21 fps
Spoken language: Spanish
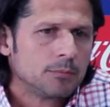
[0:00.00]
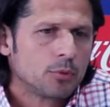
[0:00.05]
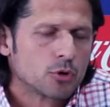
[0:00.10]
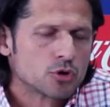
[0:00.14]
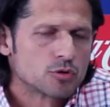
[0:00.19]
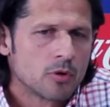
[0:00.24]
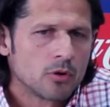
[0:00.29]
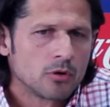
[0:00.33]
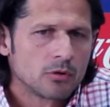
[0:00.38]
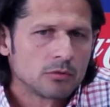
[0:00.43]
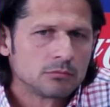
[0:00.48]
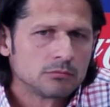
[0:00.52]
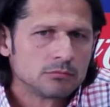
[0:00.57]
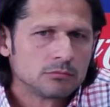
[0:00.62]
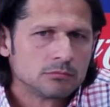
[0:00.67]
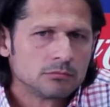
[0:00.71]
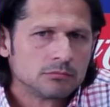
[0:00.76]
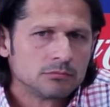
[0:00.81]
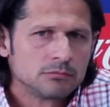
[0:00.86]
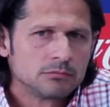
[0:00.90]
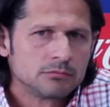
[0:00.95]
pues bueno,
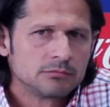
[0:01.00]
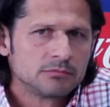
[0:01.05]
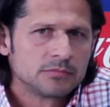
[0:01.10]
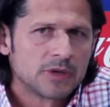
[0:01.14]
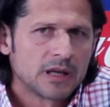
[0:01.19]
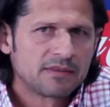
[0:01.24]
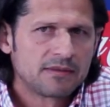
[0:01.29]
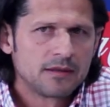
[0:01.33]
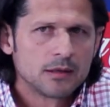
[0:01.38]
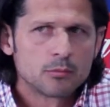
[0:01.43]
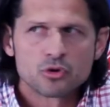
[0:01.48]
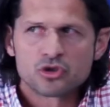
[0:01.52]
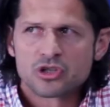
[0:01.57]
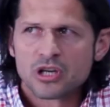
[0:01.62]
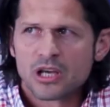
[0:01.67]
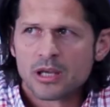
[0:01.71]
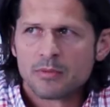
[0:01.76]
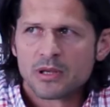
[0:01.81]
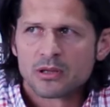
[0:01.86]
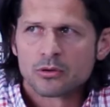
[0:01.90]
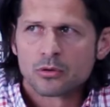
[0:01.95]
mm, hacíamos
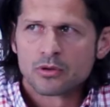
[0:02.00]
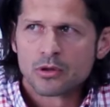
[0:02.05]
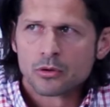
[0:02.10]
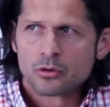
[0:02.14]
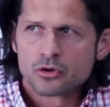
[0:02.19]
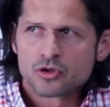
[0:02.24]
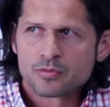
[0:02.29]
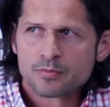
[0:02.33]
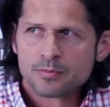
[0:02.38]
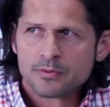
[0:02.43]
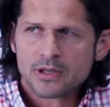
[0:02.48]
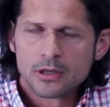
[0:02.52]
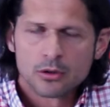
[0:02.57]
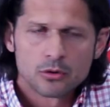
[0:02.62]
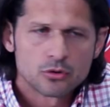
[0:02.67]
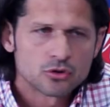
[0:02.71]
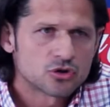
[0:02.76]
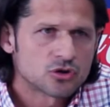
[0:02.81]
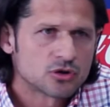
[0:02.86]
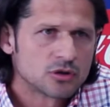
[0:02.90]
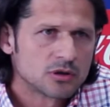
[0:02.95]
seguimiento de los, de
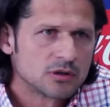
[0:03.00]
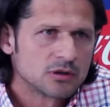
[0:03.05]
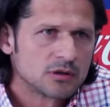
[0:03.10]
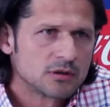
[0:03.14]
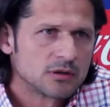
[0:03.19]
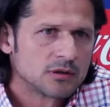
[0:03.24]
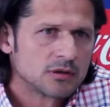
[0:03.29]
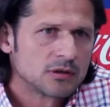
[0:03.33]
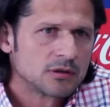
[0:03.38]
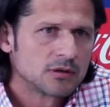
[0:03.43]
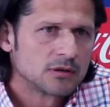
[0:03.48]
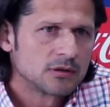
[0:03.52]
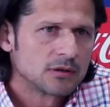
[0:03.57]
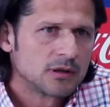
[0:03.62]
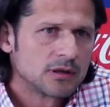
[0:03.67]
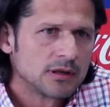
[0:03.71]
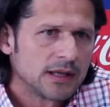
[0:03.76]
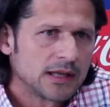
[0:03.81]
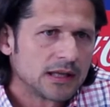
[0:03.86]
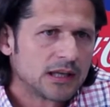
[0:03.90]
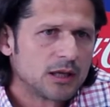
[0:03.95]
los eh,
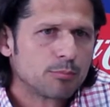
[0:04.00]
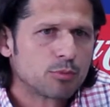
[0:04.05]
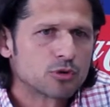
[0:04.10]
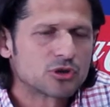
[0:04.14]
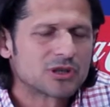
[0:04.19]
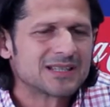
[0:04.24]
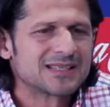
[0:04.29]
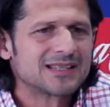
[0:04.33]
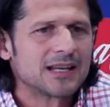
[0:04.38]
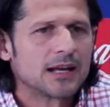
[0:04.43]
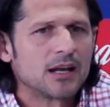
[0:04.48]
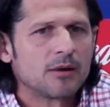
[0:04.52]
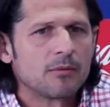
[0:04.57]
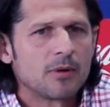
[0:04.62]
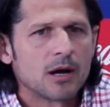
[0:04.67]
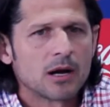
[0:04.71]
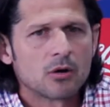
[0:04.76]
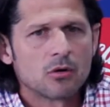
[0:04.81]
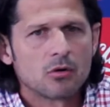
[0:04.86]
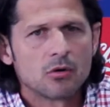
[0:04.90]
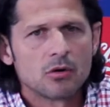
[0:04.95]
equipos que están
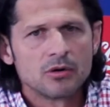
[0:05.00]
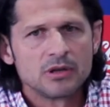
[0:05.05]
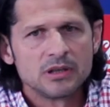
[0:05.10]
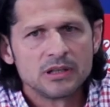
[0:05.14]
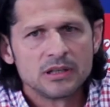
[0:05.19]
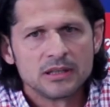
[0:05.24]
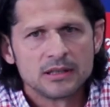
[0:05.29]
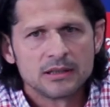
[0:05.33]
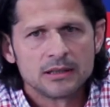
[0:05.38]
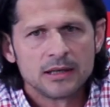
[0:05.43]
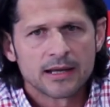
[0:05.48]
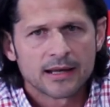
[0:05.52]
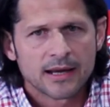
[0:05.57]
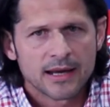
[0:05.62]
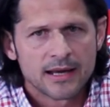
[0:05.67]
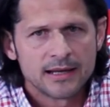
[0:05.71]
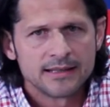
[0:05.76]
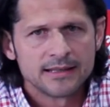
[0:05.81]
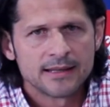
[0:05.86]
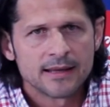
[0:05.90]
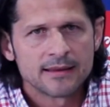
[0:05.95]
abajo y la
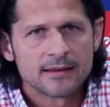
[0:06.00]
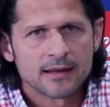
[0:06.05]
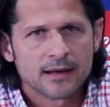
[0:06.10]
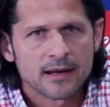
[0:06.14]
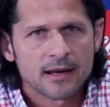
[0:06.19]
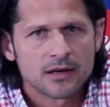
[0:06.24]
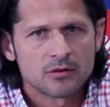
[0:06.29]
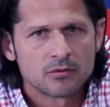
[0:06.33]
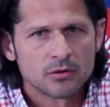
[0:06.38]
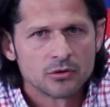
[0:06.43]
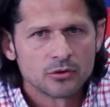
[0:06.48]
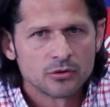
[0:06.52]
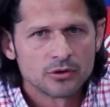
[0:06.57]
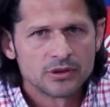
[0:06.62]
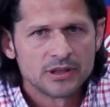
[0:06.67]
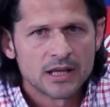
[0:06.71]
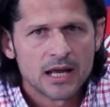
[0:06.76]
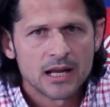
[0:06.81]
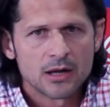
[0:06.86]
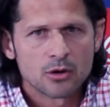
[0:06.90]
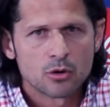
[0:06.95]
realidad era cuando
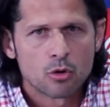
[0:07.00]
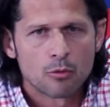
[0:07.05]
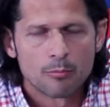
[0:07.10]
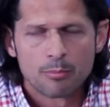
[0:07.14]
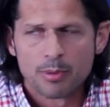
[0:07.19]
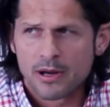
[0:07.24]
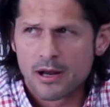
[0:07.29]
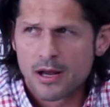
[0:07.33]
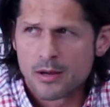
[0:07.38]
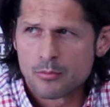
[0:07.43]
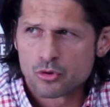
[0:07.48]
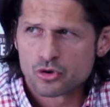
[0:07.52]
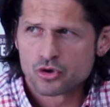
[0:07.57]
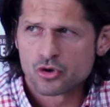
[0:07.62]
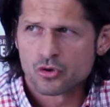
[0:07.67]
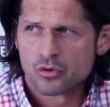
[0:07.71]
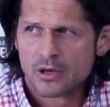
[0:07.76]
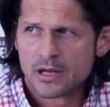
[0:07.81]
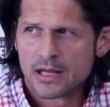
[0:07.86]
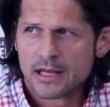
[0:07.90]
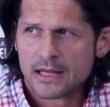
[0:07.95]
ya lo comparamos
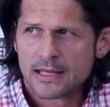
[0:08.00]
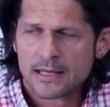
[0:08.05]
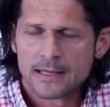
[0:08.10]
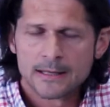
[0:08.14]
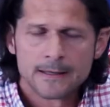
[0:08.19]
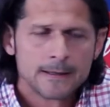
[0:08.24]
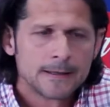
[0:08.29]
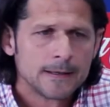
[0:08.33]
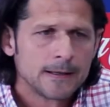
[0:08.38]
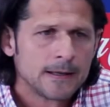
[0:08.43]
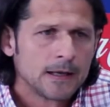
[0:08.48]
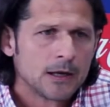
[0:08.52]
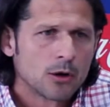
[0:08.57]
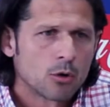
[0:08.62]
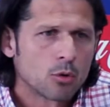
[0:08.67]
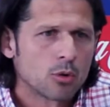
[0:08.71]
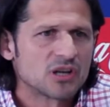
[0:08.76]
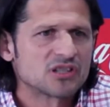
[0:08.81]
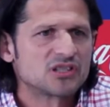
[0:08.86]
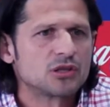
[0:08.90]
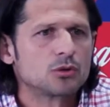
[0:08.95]
con la,
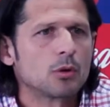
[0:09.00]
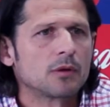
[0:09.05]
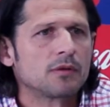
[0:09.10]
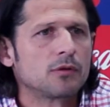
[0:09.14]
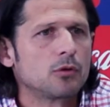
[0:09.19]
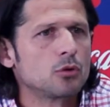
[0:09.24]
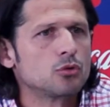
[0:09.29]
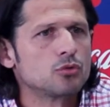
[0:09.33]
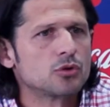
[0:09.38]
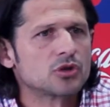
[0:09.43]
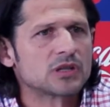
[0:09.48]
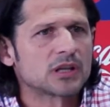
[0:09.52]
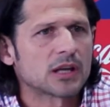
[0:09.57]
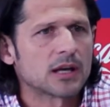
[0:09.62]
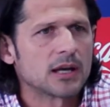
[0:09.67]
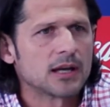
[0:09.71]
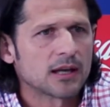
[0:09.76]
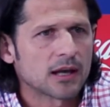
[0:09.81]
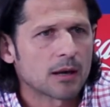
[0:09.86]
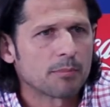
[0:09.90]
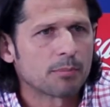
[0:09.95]
con la situación
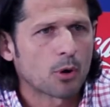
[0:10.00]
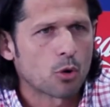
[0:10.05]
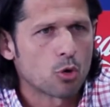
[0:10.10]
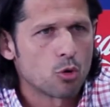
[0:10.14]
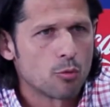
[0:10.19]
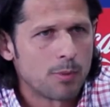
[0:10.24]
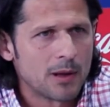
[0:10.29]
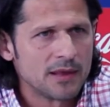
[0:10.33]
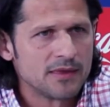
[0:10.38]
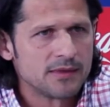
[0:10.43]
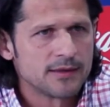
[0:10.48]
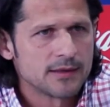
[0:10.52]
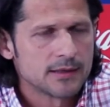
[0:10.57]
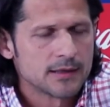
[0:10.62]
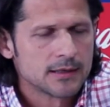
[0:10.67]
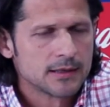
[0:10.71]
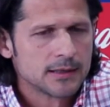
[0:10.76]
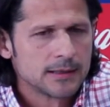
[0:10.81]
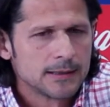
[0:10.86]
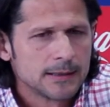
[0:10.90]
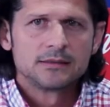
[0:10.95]
nuestra era preocupante.
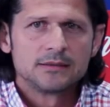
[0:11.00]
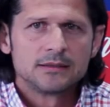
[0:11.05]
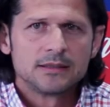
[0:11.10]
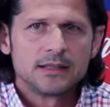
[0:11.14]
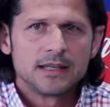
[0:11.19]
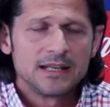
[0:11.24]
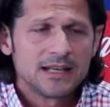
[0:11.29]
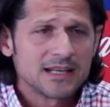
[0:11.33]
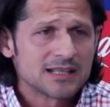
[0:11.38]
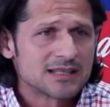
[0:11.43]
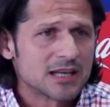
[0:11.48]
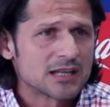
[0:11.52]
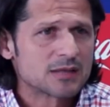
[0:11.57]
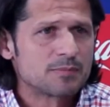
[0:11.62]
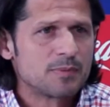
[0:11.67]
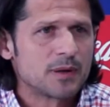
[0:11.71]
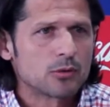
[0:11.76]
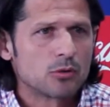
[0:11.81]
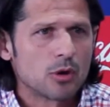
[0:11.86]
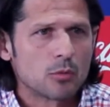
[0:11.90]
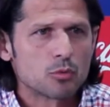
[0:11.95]
En este
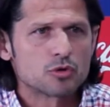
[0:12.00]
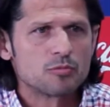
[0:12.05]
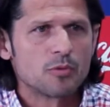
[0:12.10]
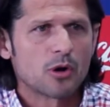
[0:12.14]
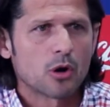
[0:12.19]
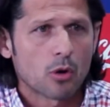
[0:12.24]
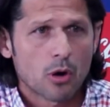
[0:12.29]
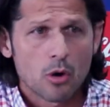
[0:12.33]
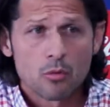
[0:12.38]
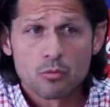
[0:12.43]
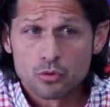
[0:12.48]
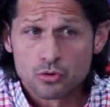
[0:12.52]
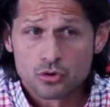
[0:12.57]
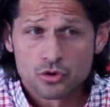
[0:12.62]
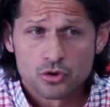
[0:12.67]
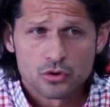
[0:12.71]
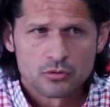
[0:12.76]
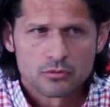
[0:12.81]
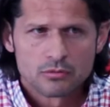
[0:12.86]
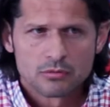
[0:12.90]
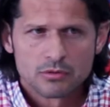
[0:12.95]
aspecto hemos mejorado
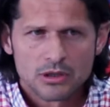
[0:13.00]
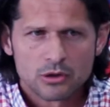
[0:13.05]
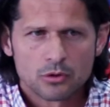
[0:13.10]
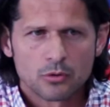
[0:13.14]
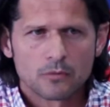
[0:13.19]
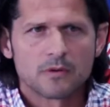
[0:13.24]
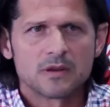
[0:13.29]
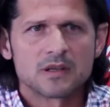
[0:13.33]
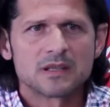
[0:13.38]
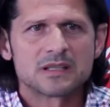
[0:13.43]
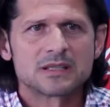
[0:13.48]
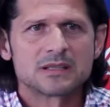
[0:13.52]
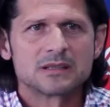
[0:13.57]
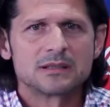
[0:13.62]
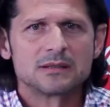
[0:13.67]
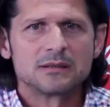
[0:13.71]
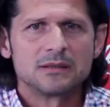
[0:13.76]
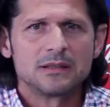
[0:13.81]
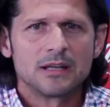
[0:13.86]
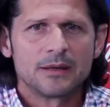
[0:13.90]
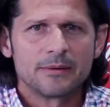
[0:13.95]
mucho.
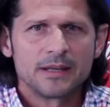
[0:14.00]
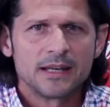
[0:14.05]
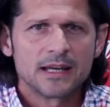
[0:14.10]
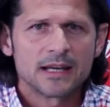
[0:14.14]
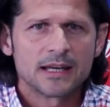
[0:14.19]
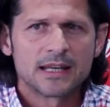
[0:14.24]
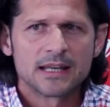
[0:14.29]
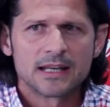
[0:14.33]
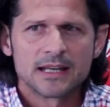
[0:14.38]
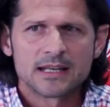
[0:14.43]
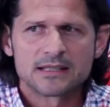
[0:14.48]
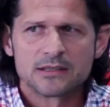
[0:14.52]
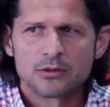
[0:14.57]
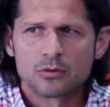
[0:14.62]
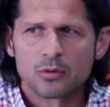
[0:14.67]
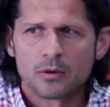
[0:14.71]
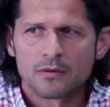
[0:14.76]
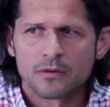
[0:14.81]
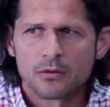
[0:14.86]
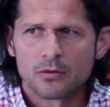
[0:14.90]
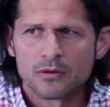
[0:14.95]
Entonces, la verdad que la
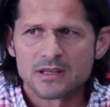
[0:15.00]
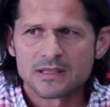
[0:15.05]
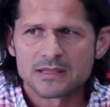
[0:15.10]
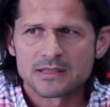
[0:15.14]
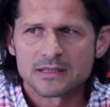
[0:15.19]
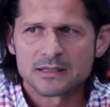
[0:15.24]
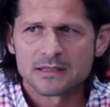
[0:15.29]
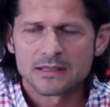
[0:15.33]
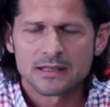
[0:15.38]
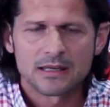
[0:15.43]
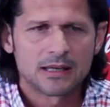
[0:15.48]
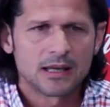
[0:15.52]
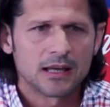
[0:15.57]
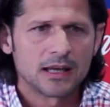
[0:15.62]
situación es